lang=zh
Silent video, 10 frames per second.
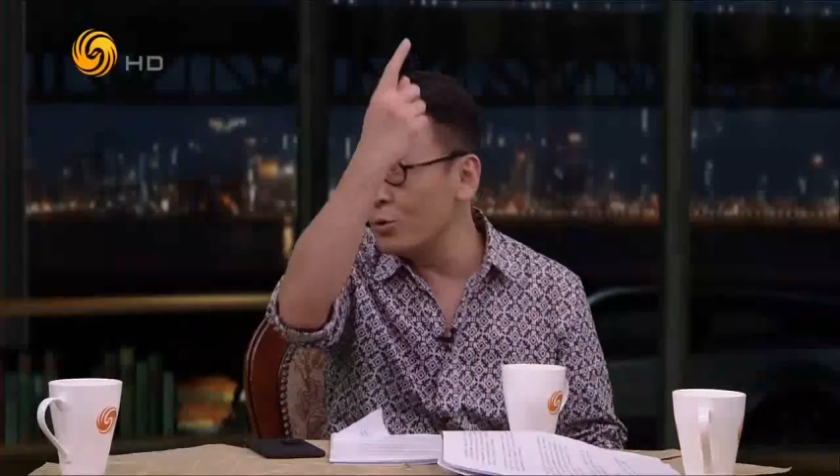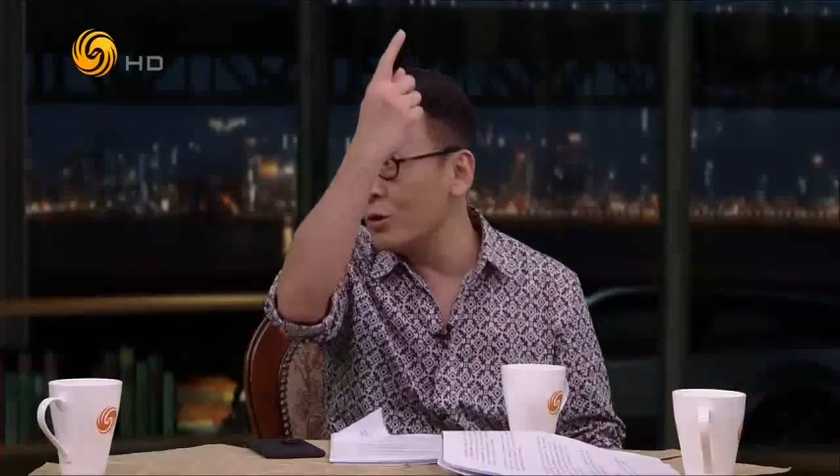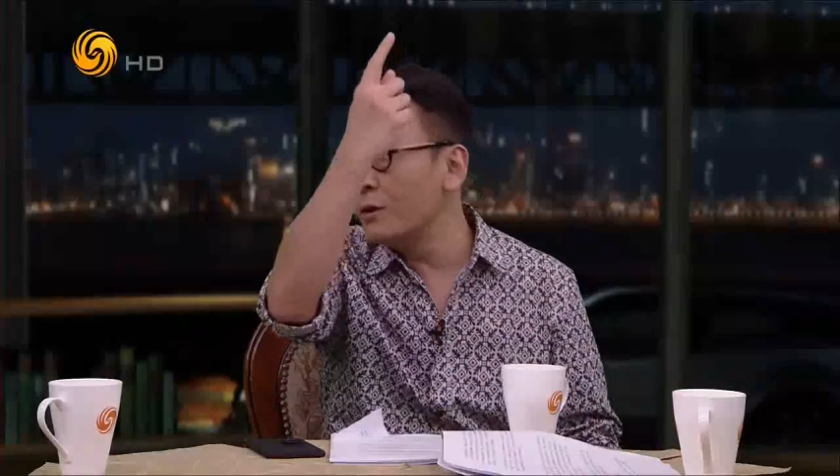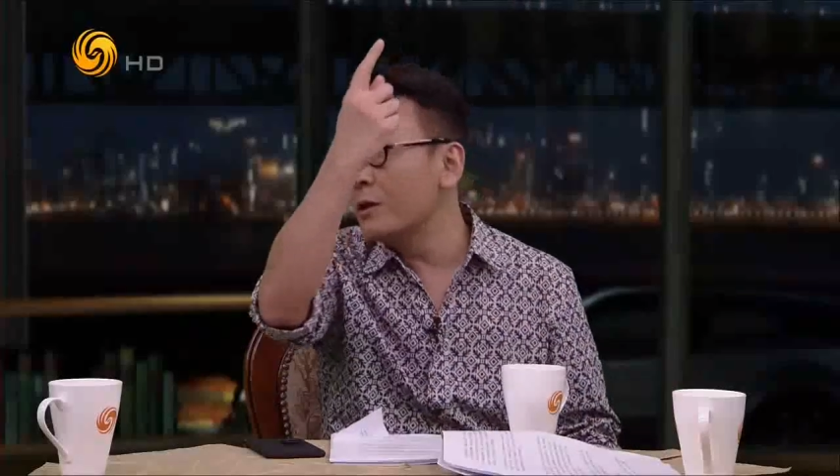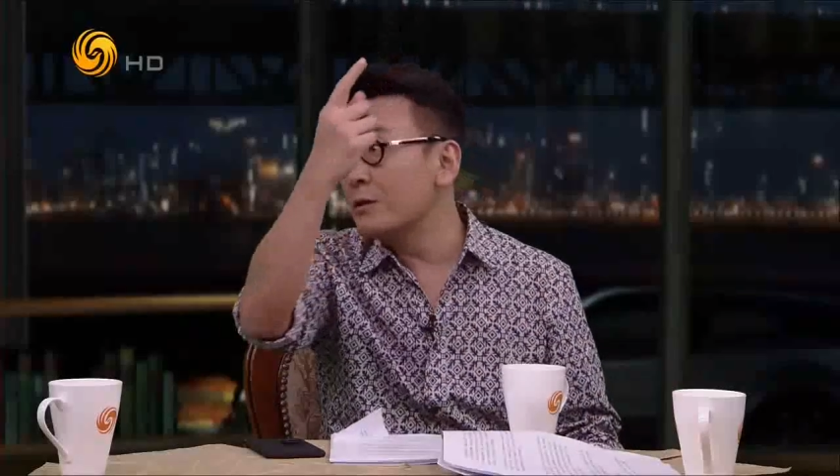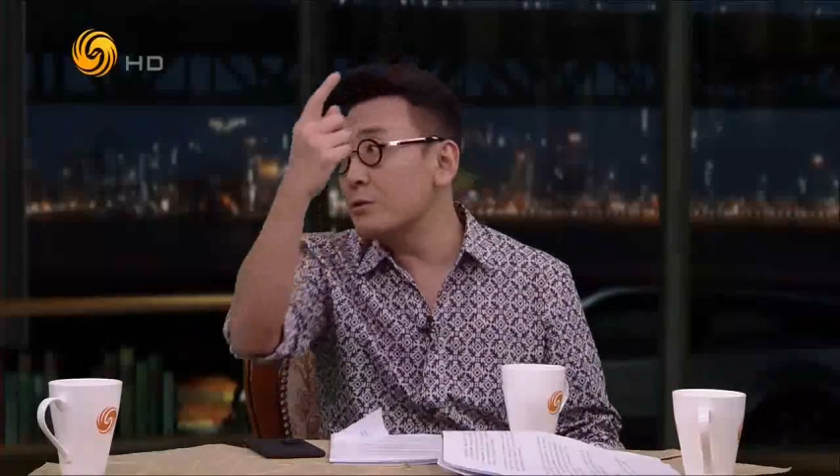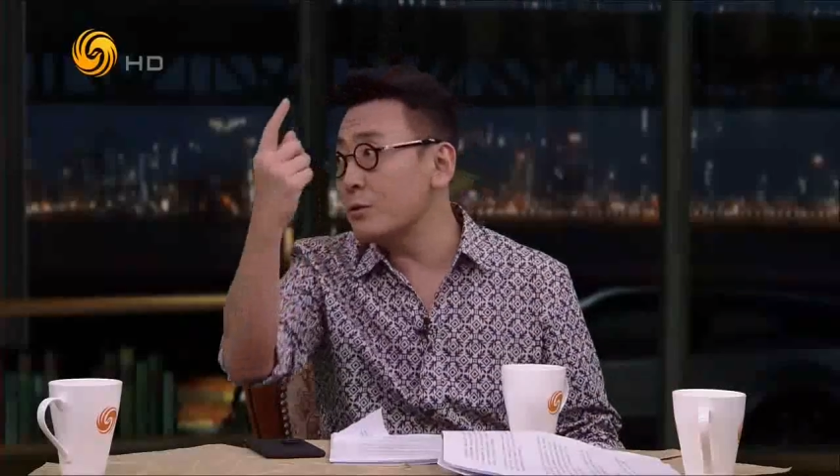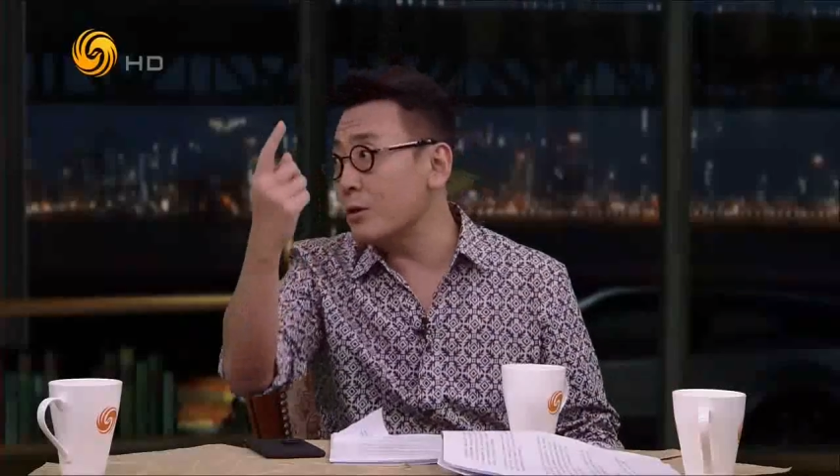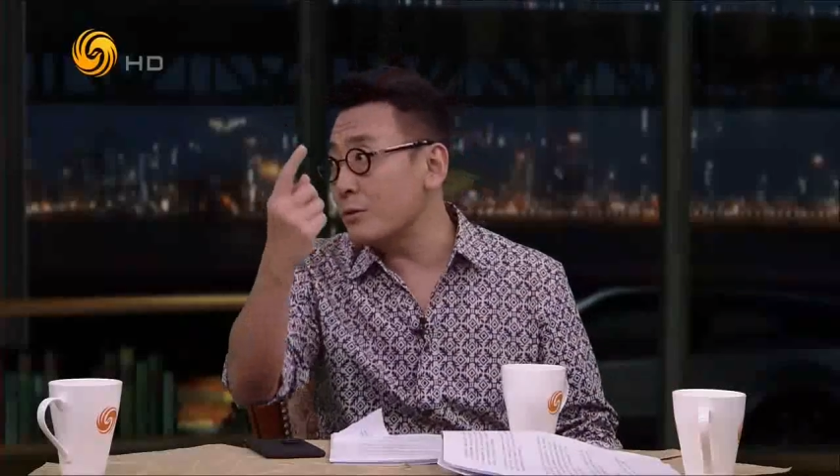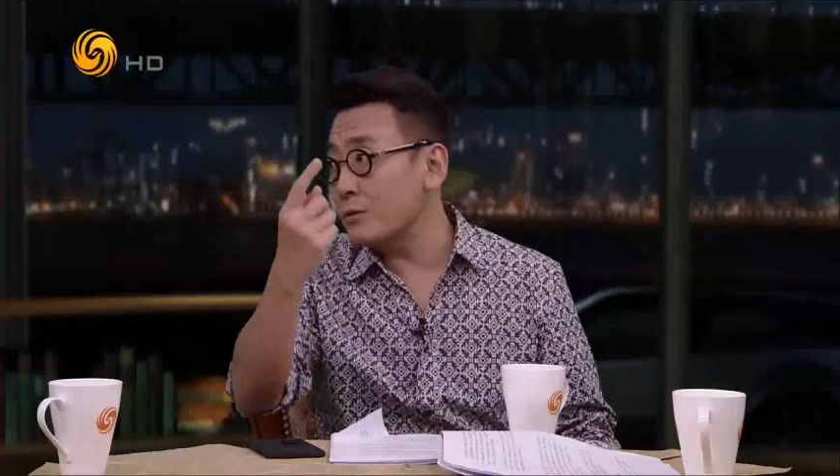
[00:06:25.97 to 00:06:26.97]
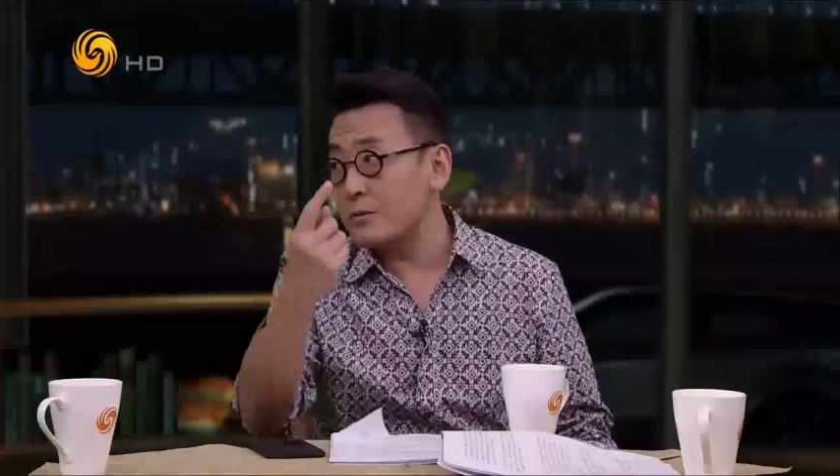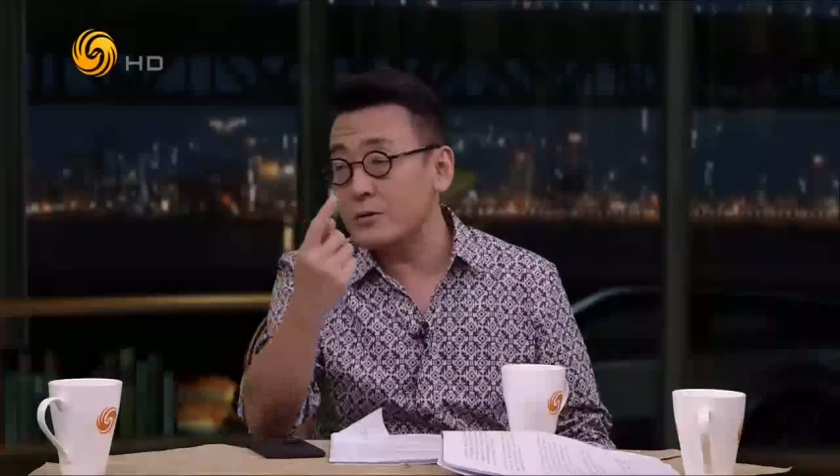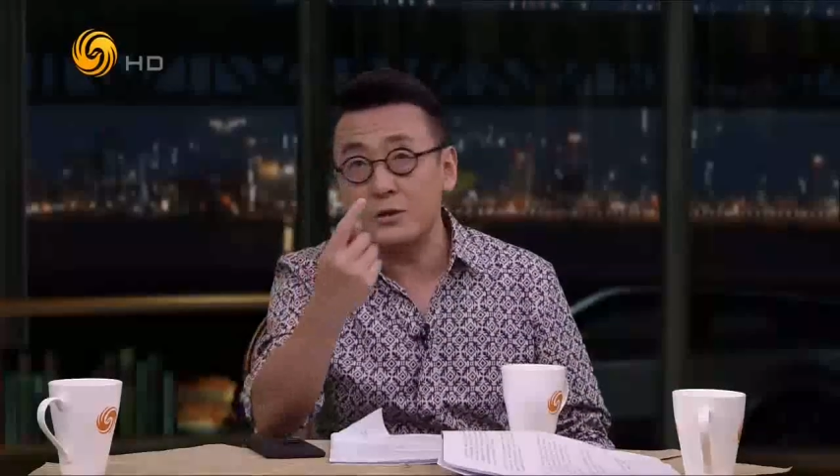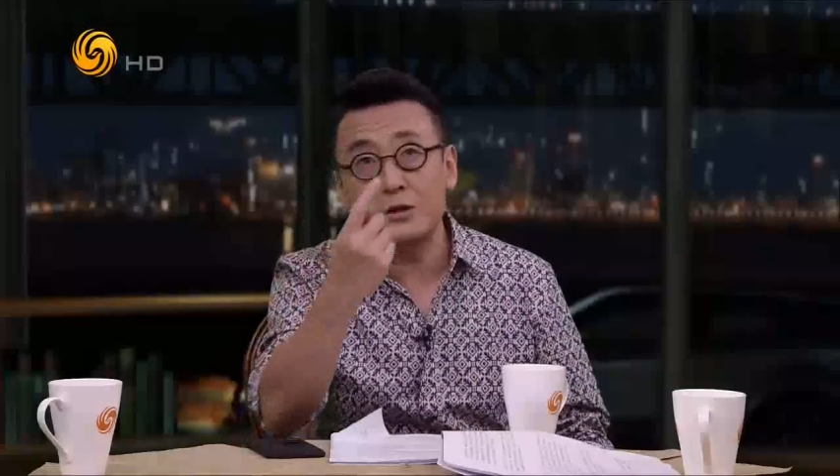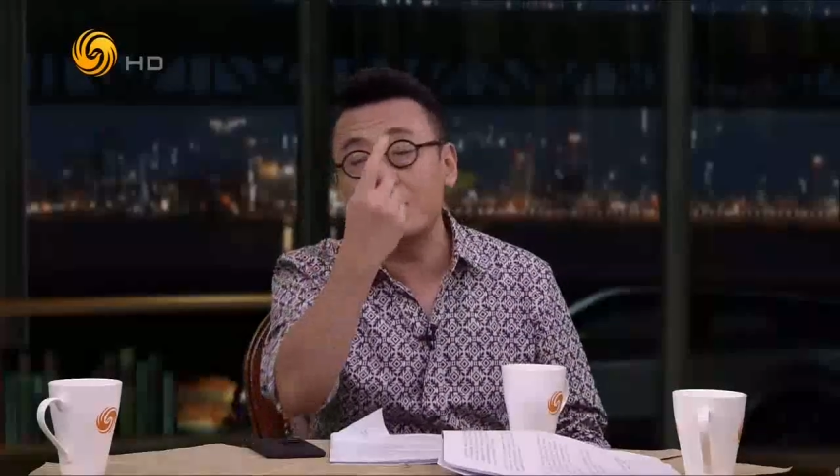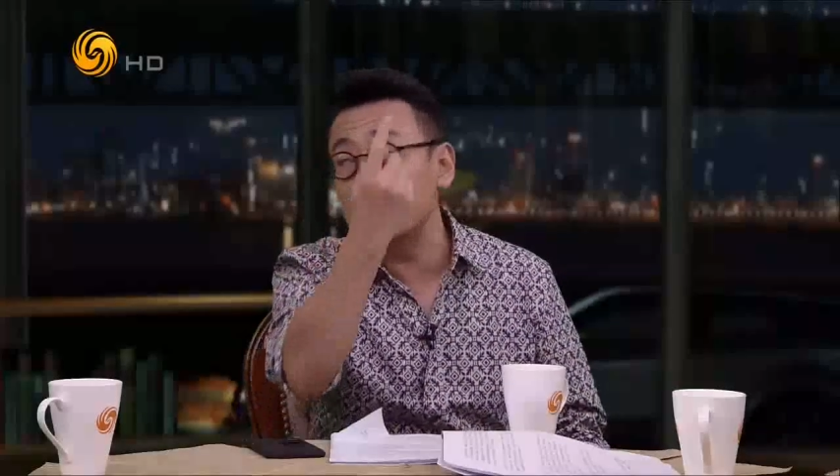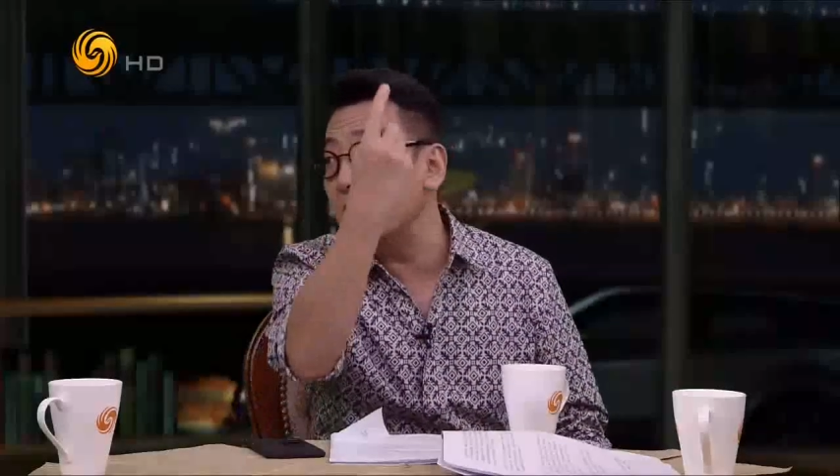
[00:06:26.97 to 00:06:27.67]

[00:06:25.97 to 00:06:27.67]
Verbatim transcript: 于赵宋天水一